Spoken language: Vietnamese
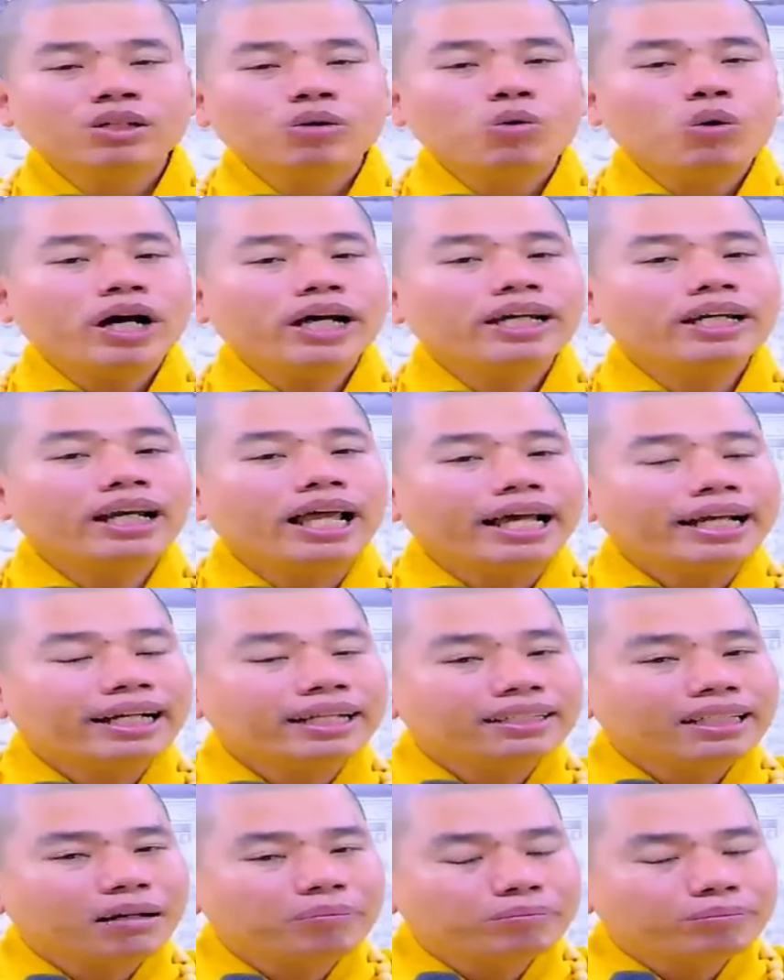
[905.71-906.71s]
quay lại
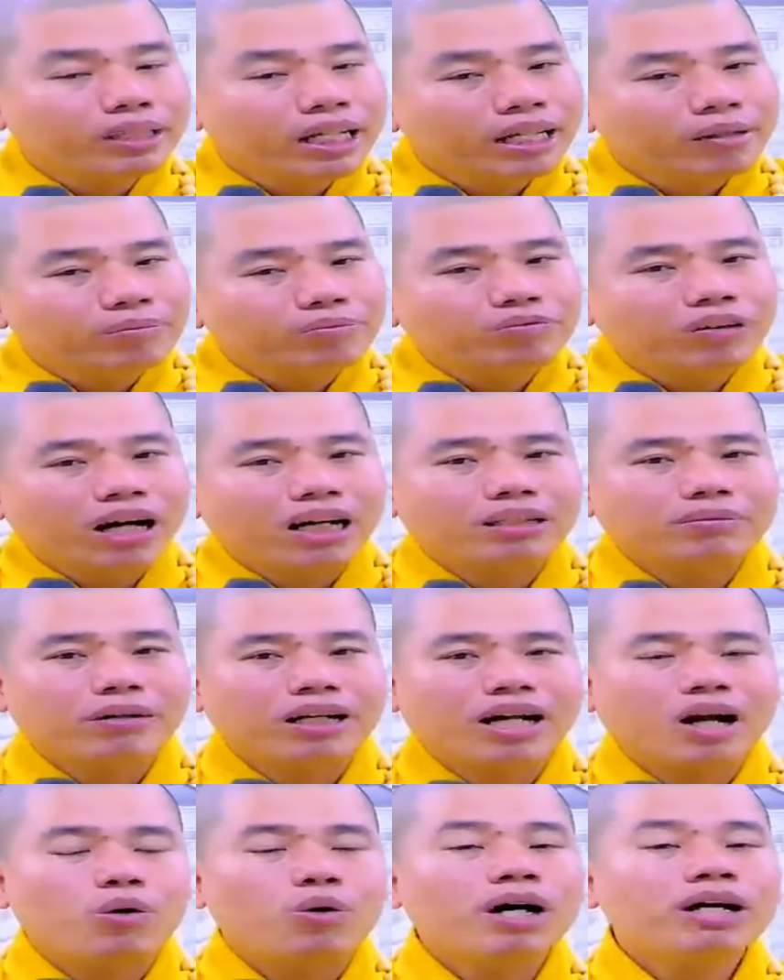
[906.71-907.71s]
cái tâm niệm phật
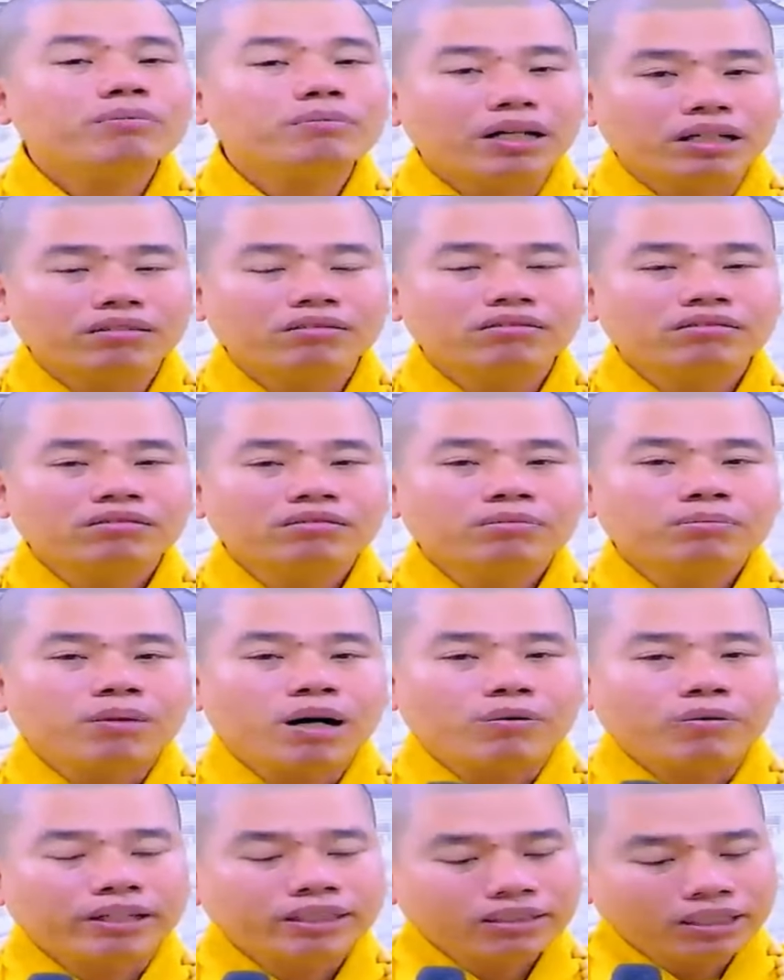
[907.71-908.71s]
mà cầu hết bệnh
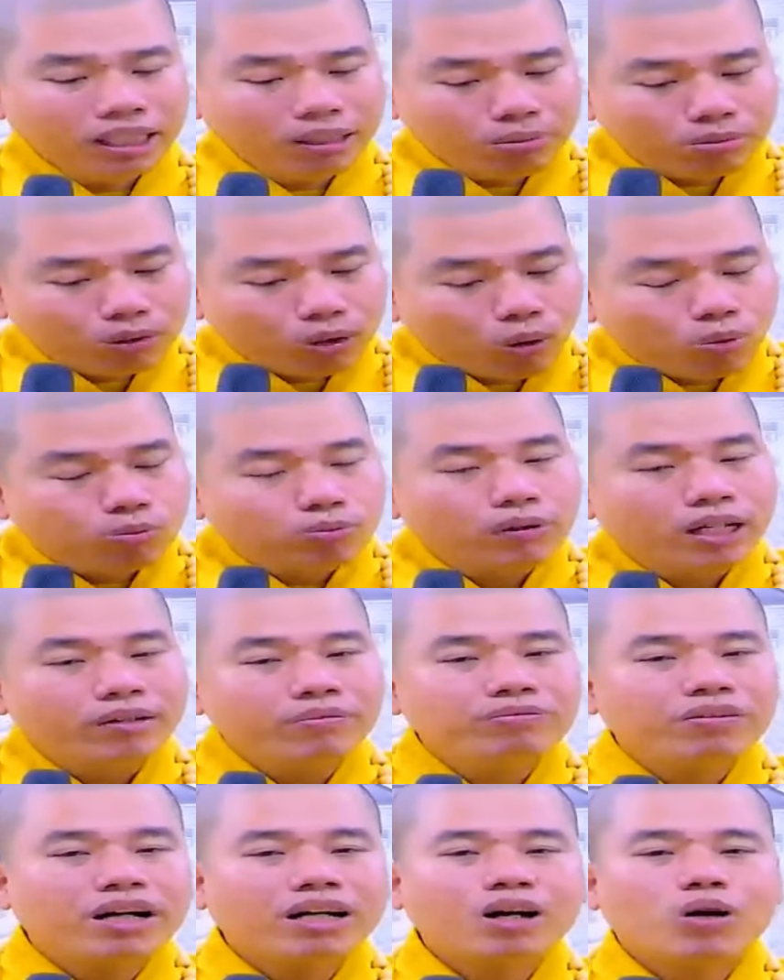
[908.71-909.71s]
họ phải tiếp tục
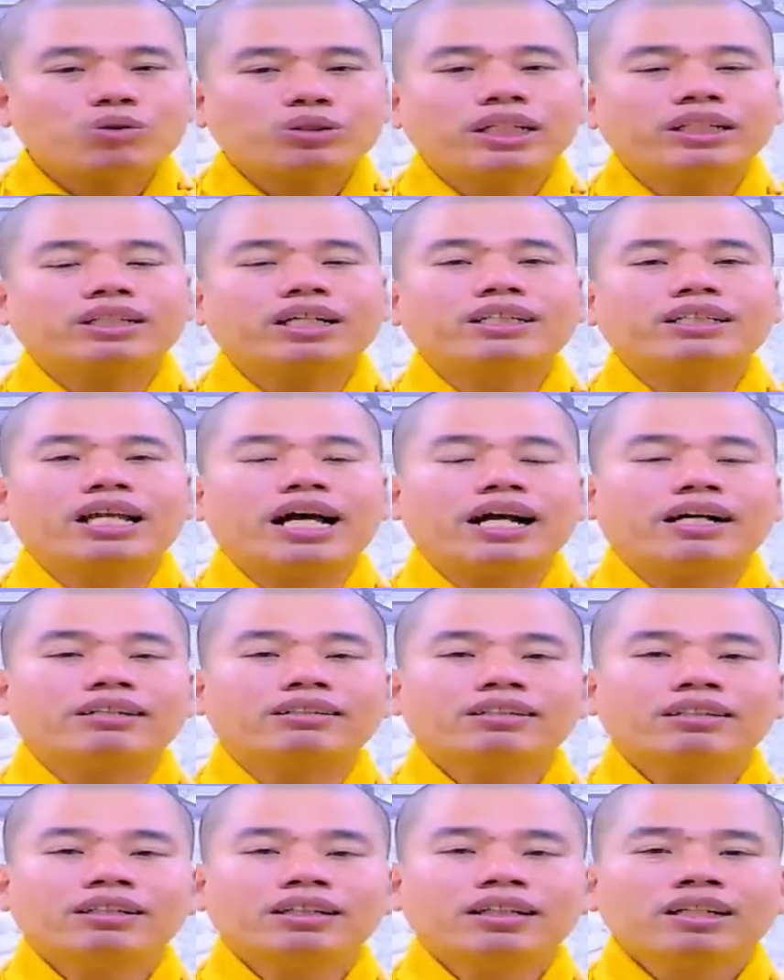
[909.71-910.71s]
niệm phật cầu sanh cực
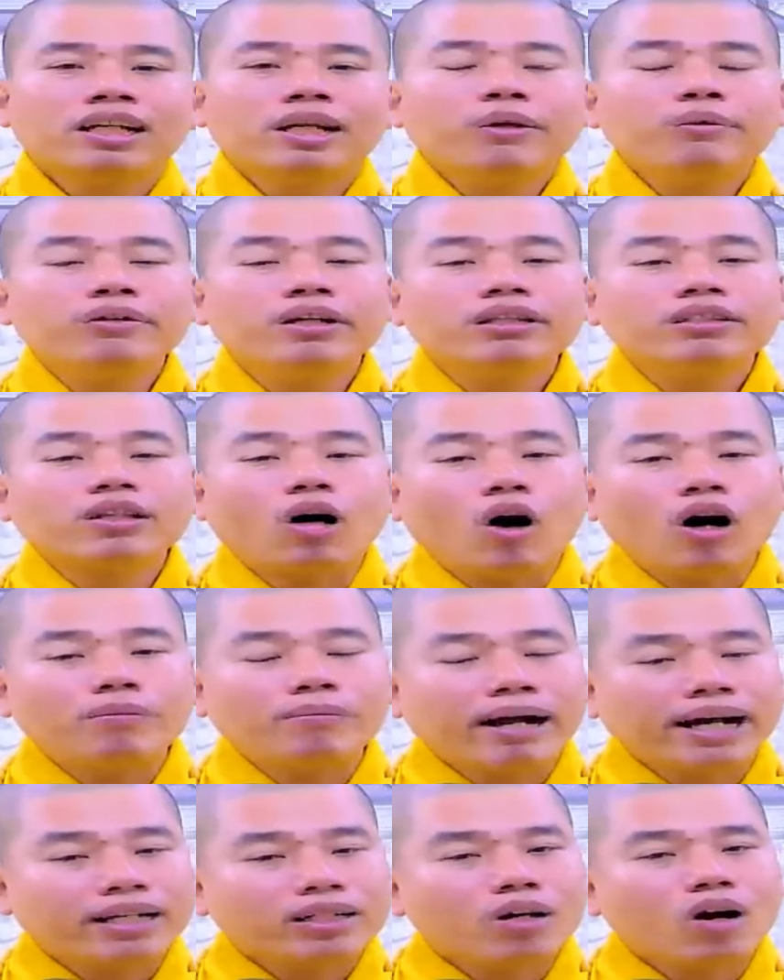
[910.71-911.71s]
lạc nếu như thọ
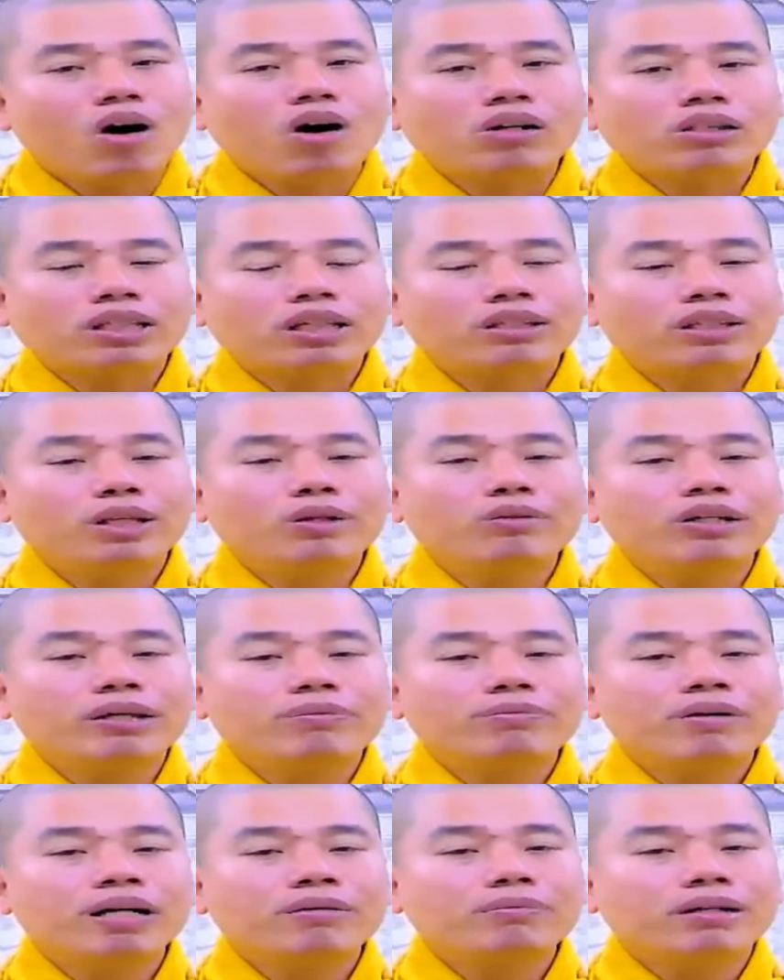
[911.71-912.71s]
mạng còn thì tiêu
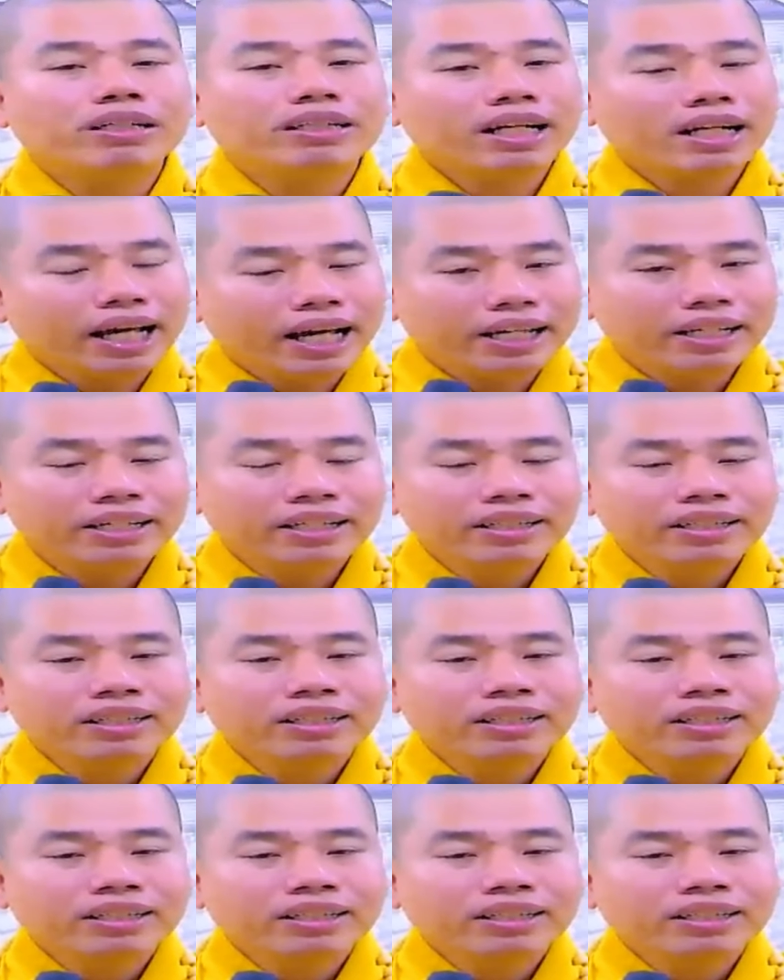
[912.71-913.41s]
nghiệp hết bệnh rất hay